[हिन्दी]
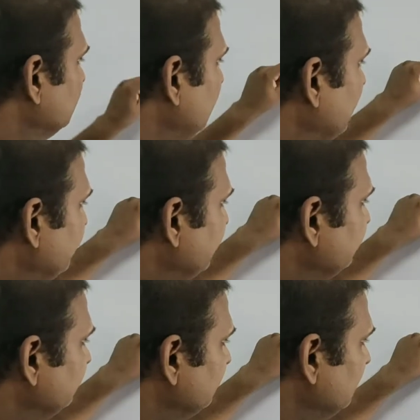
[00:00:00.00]
तो यहाँ पर
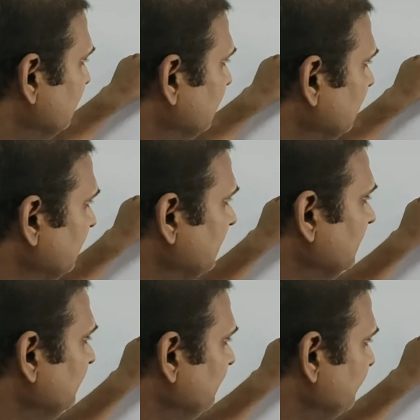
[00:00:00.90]
इस
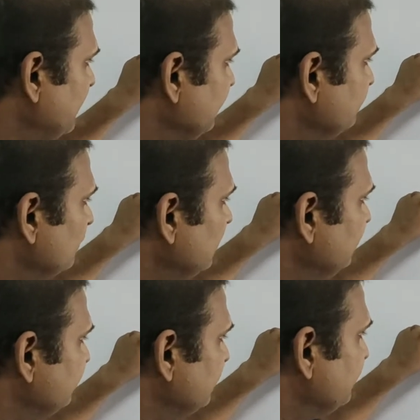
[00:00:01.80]
फर्स्ट
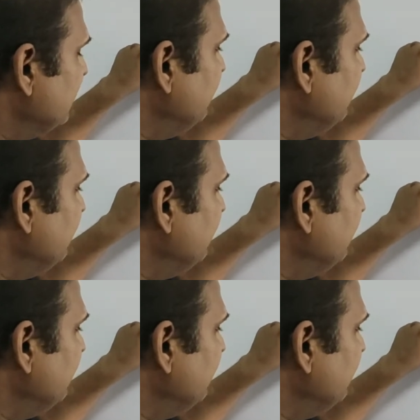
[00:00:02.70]
वाले स्टेप का